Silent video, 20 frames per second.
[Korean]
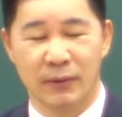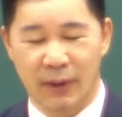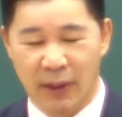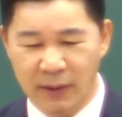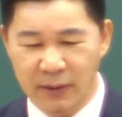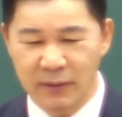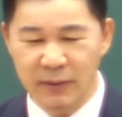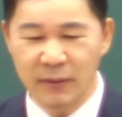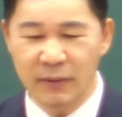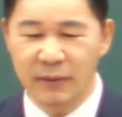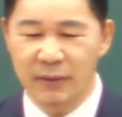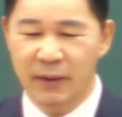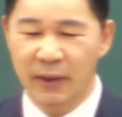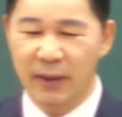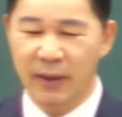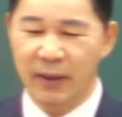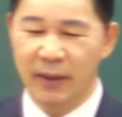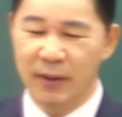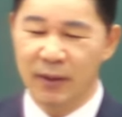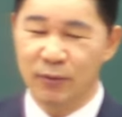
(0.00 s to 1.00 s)

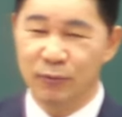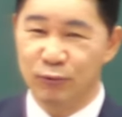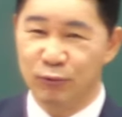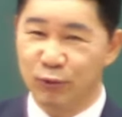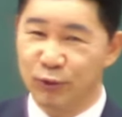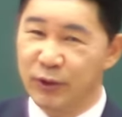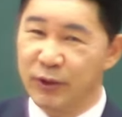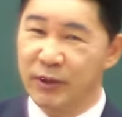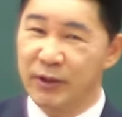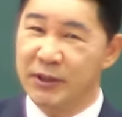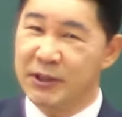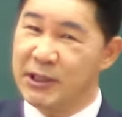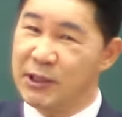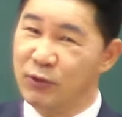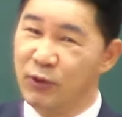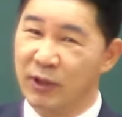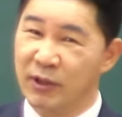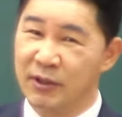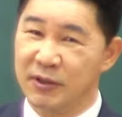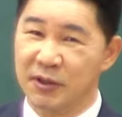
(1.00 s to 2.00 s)
갔는데 우리를
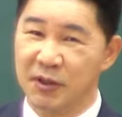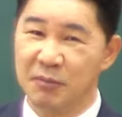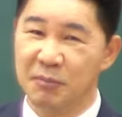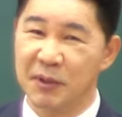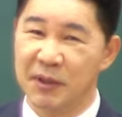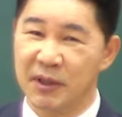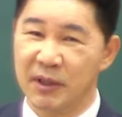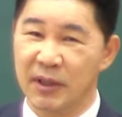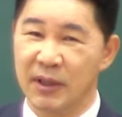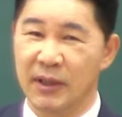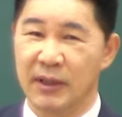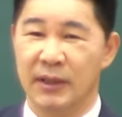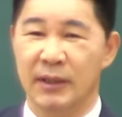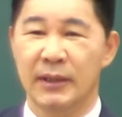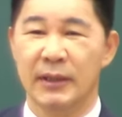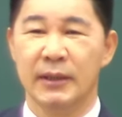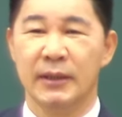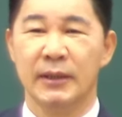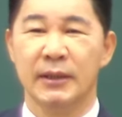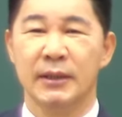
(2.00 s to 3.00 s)
지도하는 선배들이
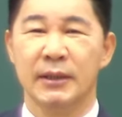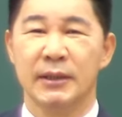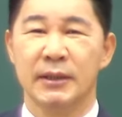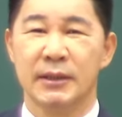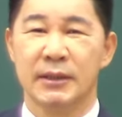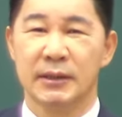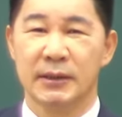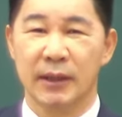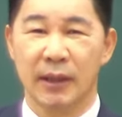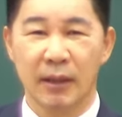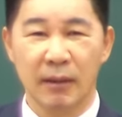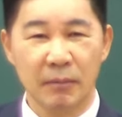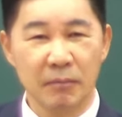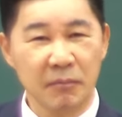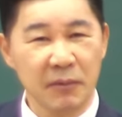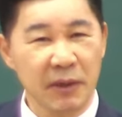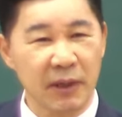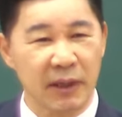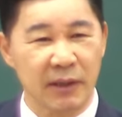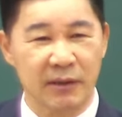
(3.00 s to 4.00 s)

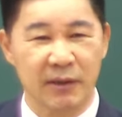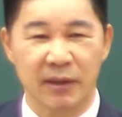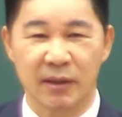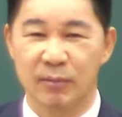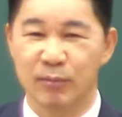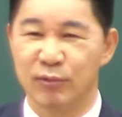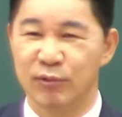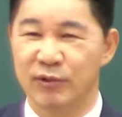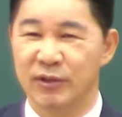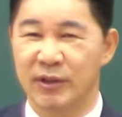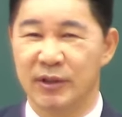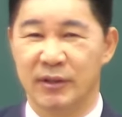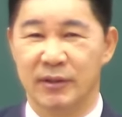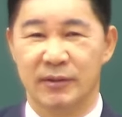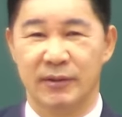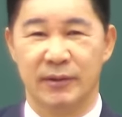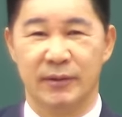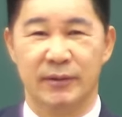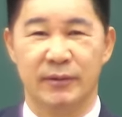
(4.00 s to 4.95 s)
참 괜찮은 분들이었어요.